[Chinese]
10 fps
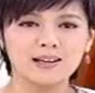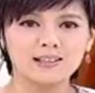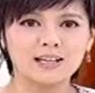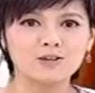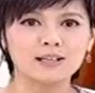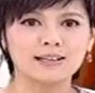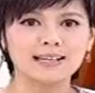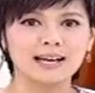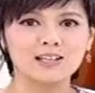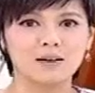山水的
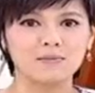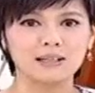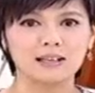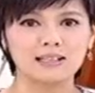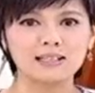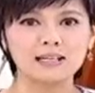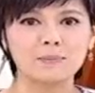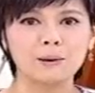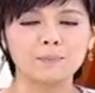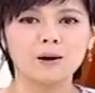家常米呢，现在
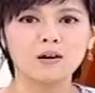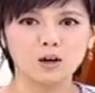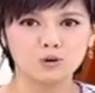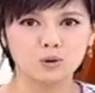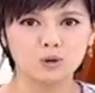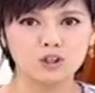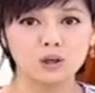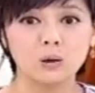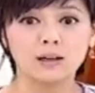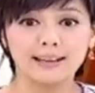被爆料说是
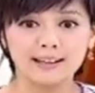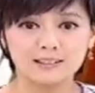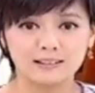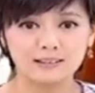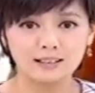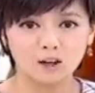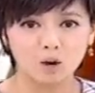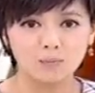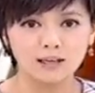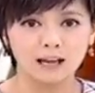用劣质的进
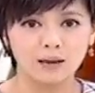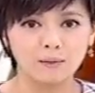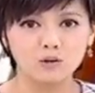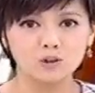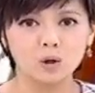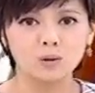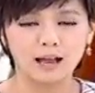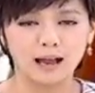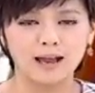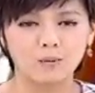口米来冒充
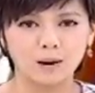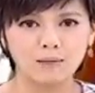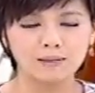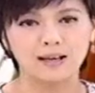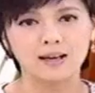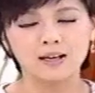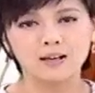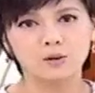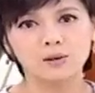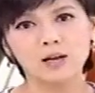台湾米，
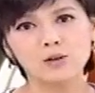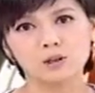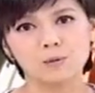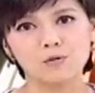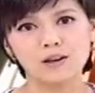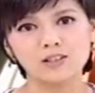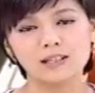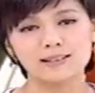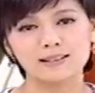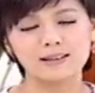农粮署的部分是
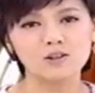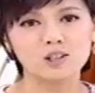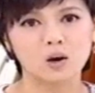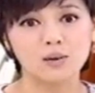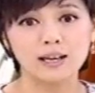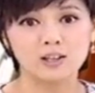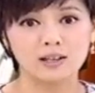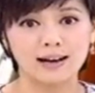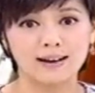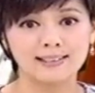已经要求业者
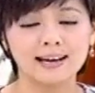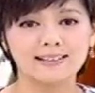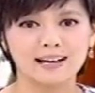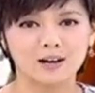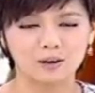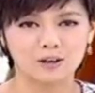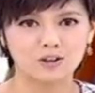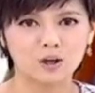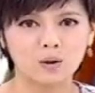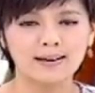要下架回
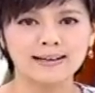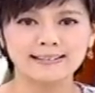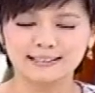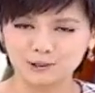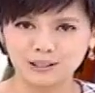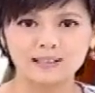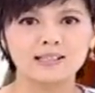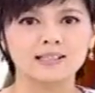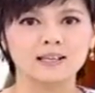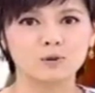收。今天最新
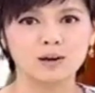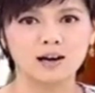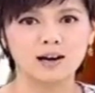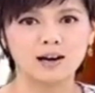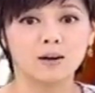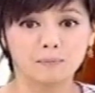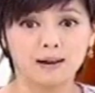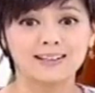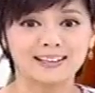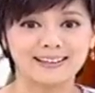情形如何？
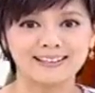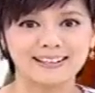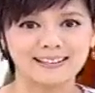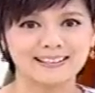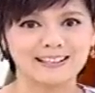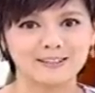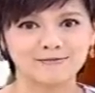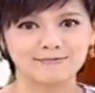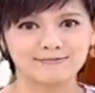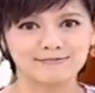马上连线
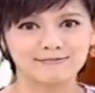于。